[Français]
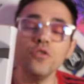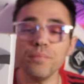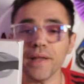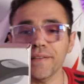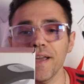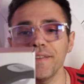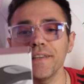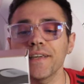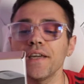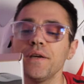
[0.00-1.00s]
une batterie
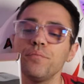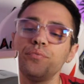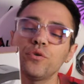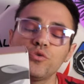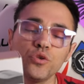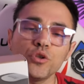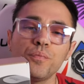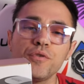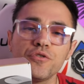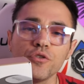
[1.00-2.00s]
intégrée pour toujours plus